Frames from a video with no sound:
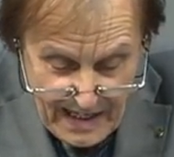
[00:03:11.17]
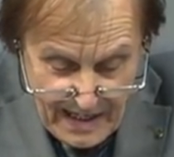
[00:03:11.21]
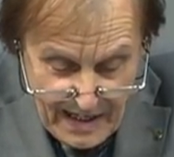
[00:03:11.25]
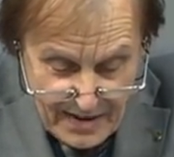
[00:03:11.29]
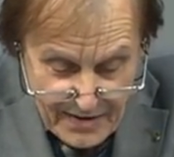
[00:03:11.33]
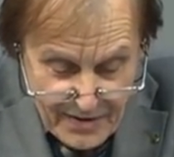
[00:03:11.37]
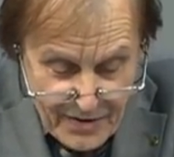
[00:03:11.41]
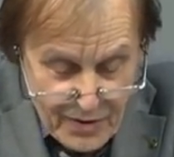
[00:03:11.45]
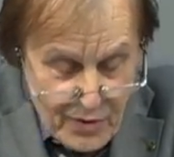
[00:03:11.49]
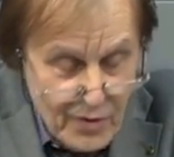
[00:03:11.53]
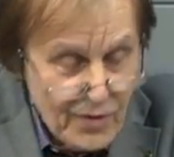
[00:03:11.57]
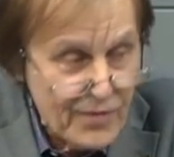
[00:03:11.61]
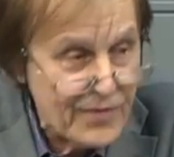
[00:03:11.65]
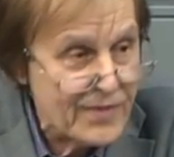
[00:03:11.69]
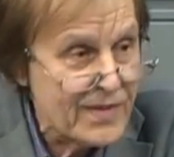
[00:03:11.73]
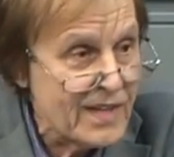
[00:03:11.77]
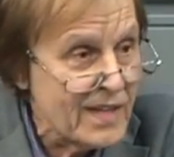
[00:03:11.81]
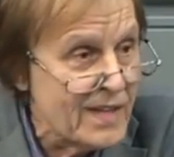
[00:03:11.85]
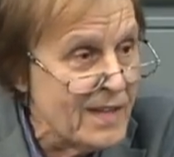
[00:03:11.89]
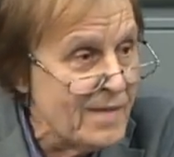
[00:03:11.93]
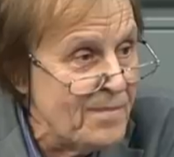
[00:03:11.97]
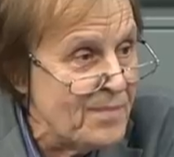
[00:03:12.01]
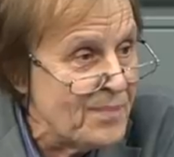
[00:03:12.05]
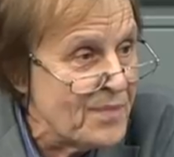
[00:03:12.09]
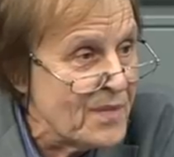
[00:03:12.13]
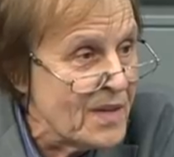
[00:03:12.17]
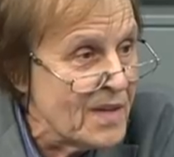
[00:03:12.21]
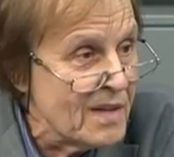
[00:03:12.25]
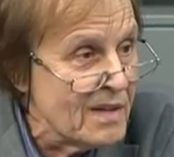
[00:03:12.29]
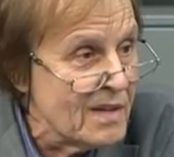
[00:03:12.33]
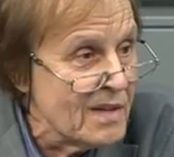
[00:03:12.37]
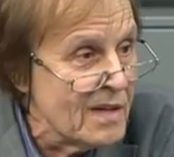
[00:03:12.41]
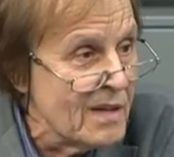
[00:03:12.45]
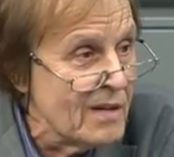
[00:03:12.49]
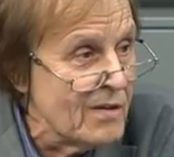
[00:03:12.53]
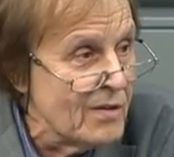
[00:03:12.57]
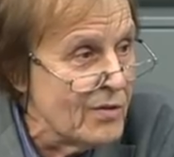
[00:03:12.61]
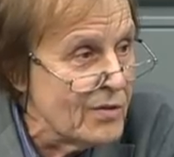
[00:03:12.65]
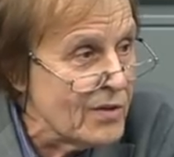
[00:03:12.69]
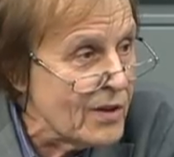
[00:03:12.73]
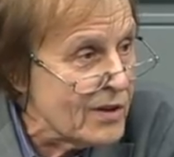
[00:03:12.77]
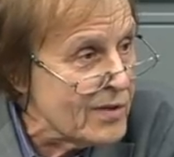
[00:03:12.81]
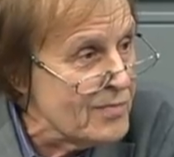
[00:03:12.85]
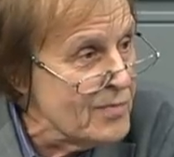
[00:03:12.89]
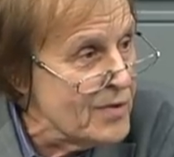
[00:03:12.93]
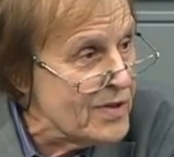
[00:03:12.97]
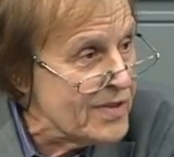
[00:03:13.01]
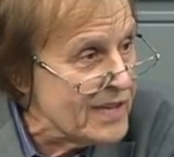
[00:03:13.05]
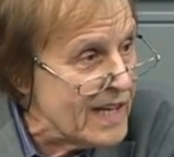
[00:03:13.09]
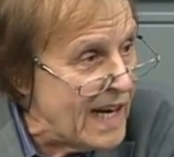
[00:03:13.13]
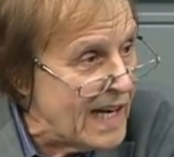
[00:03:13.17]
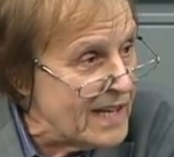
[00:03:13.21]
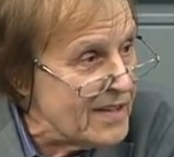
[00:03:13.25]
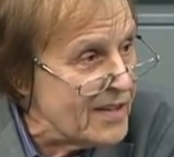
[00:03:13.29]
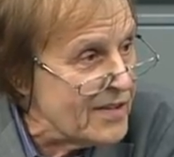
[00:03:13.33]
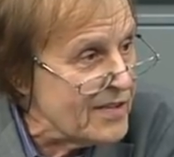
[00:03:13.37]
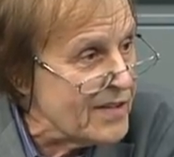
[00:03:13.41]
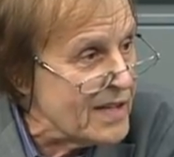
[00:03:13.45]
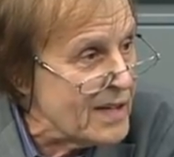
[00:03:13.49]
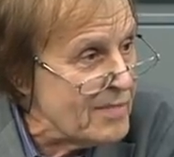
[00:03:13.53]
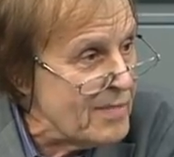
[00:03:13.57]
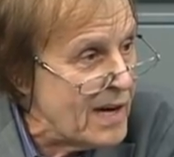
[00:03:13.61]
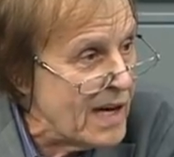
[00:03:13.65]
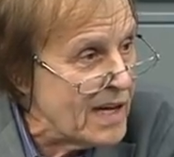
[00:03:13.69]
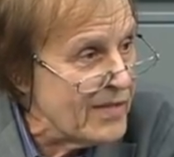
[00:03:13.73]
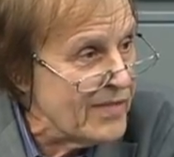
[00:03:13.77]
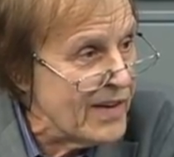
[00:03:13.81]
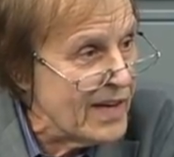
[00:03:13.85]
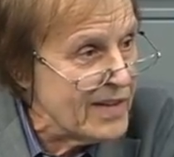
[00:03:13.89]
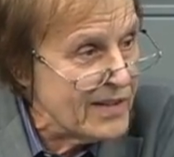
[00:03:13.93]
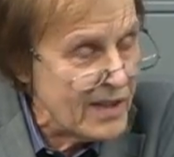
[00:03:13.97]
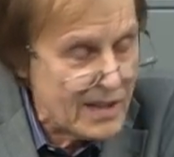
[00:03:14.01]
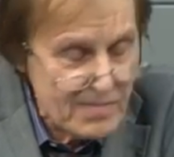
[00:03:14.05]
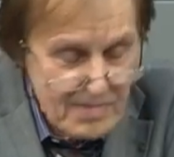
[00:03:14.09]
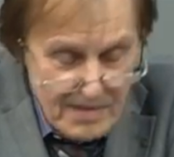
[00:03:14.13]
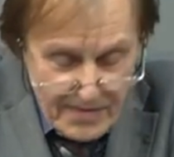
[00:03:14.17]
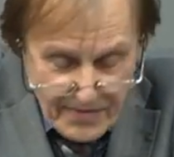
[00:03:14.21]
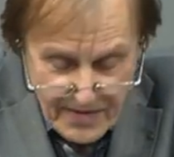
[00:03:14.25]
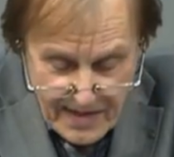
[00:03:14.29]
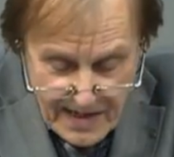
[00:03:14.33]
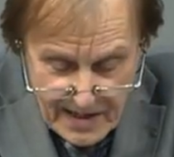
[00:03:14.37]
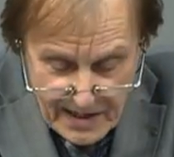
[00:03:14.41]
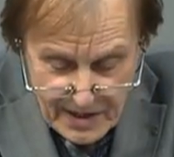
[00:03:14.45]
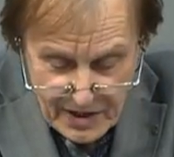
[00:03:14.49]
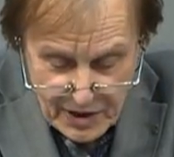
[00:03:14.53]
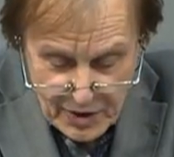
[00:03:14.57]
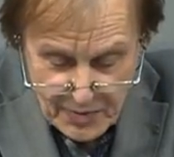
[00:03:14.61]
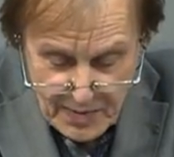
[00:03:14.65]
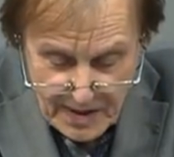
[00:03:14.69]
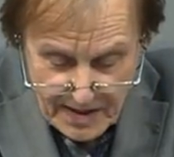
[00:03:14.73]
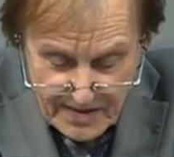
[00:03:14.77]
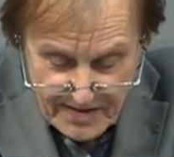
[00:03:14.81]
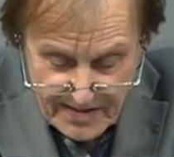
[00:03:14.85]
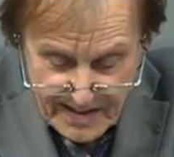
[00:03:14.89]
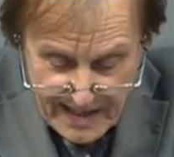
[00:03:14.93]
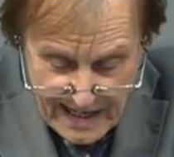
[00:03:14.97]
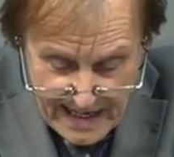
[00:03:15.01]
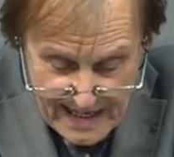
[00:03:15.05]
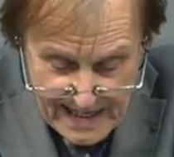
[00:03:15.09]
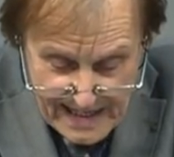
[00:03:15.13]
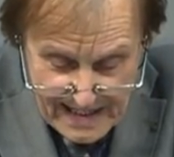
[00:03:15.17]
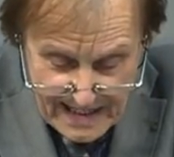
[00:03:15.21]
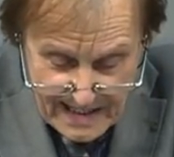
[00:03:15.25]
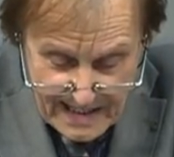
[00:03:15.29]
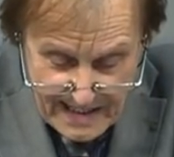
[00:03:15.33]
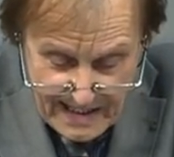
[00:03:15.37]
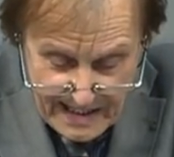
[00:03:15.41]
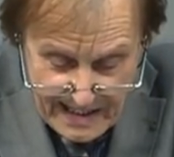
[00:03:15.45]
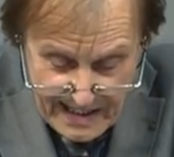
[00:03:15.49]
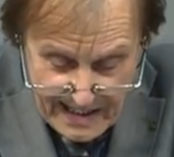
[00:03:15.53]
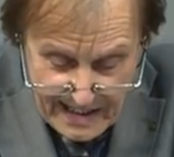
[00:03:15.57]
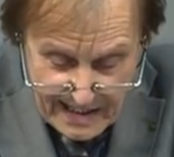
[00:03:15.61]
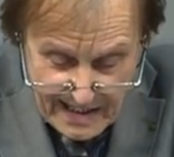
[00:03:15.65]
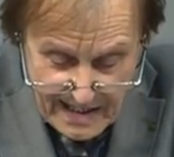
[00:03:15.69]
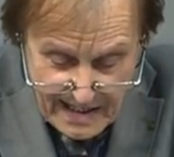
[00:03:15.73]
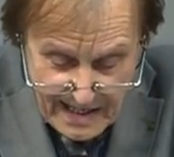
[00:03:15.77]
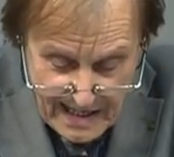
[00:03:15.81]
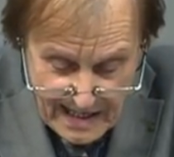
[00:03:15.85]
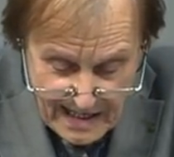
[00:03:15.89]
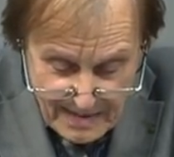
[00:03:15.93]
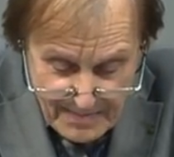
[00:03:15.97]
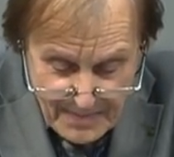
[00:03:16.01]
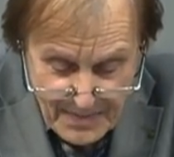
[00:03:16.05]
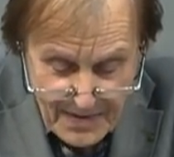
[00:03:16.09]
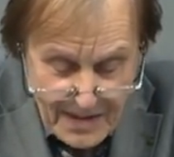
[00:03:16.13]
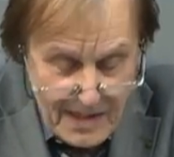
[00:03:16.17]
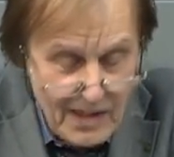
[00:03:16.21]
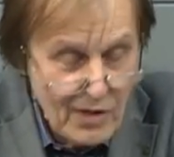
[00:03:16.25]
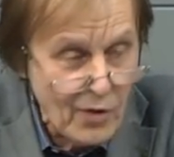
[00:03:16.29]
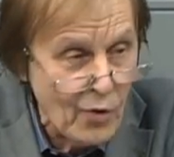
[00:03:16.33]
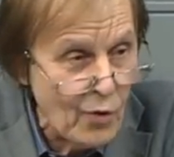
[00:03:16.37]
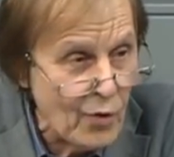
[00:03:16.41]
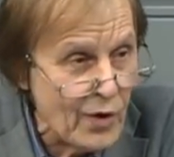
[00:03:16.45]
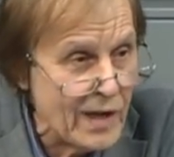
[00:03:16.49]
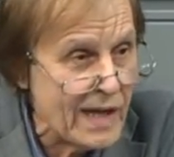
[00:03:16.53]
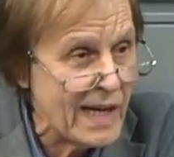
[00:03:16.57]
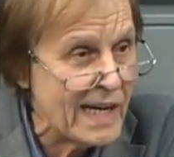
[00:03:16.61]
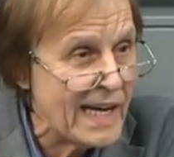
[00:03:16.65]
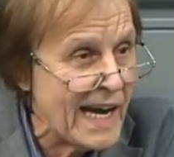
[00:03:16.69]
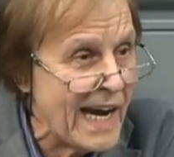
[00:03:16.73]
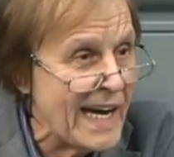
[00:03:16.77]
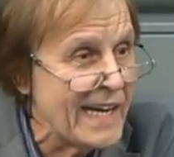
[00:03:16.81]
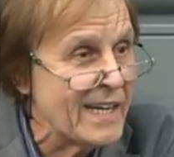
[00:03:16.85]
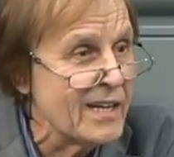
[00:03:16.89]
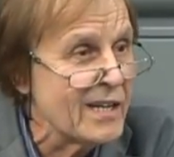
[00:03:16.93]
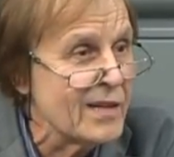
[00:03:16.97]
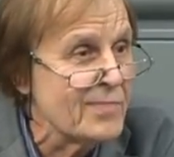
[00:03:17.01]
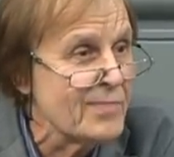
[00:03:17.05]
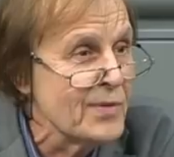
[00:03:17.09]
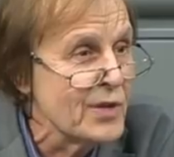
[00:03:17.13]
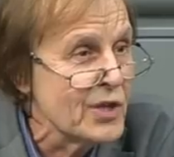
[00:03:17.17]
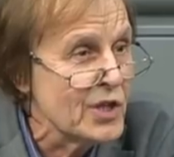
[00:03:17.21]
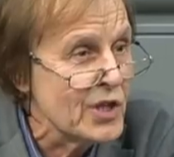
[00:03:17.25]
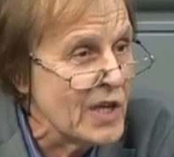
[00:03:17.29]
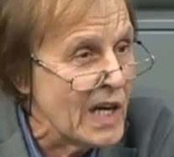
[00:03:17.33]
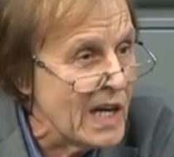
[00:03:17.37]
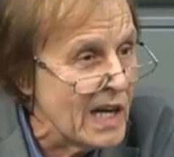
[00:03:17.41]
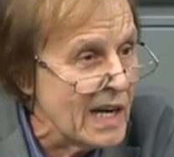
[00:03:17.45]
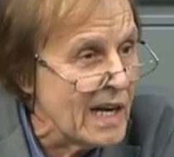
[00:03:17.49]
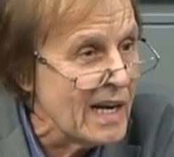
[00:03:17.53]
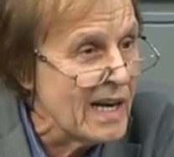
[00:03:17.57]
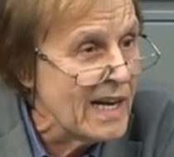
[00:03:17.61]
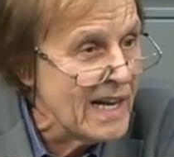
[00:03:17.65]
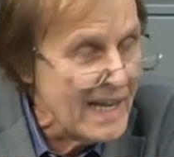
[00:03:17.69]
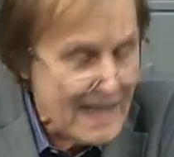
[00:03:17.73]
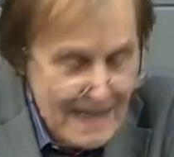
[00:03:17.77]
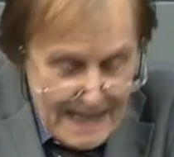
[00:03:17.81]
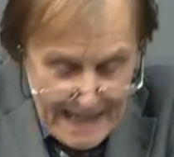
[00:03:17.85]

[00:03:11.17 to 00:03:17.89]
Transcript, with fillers: Es dürfte oder es müsste anders gemacht werden, dass wir vielleicht Spezialkliniken haben, die ohne ein eigenes Budget